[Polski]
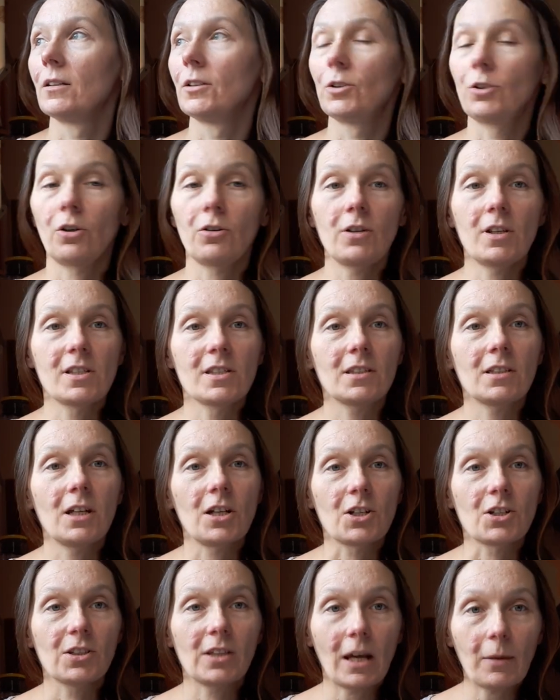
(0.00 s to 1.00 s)
To jest
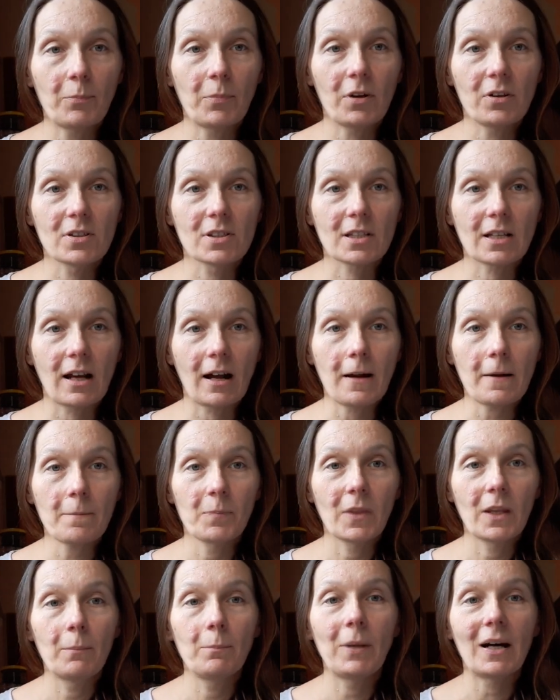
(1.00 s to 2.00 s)
też ta Polska
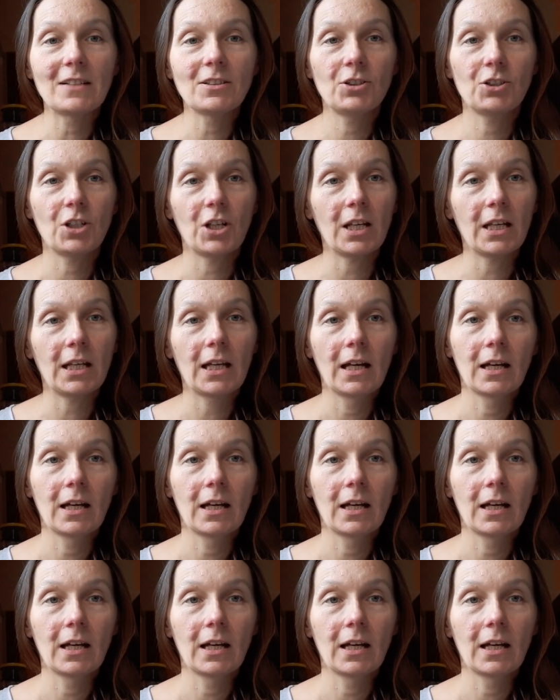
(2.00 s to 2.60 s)
bardziej